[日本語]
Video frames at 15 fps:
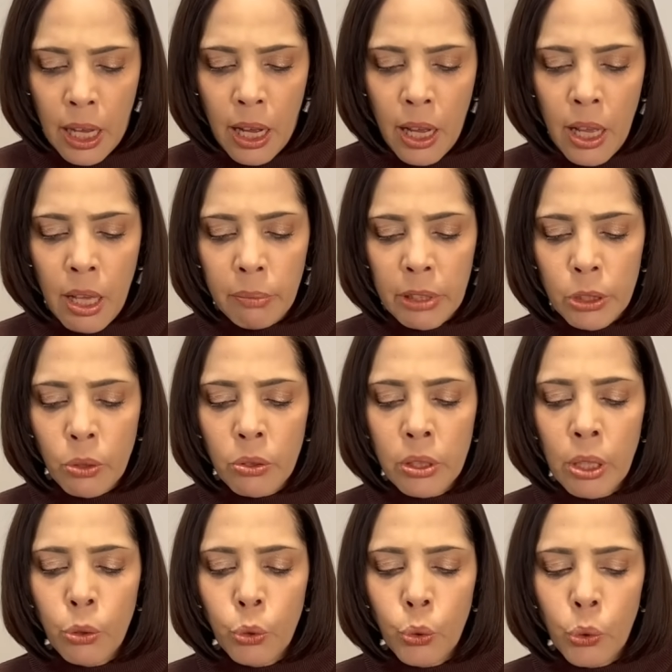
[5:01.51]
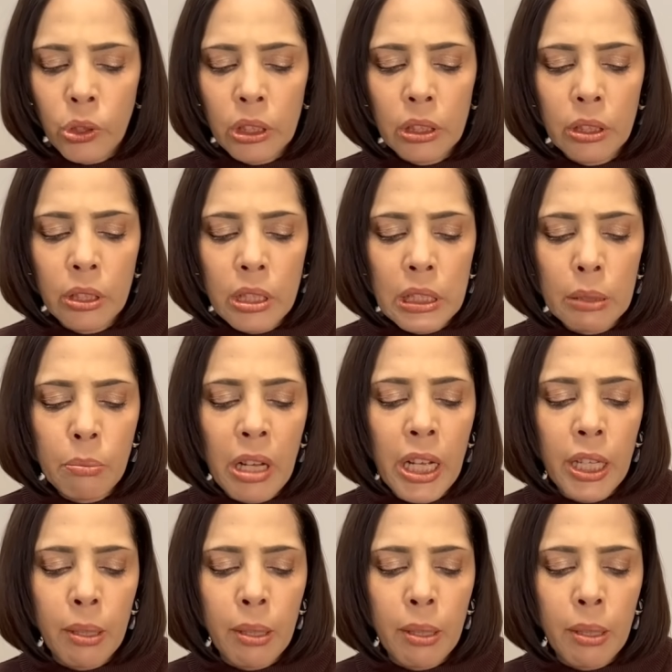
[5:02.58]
まあ、そんなことを言ってしまえ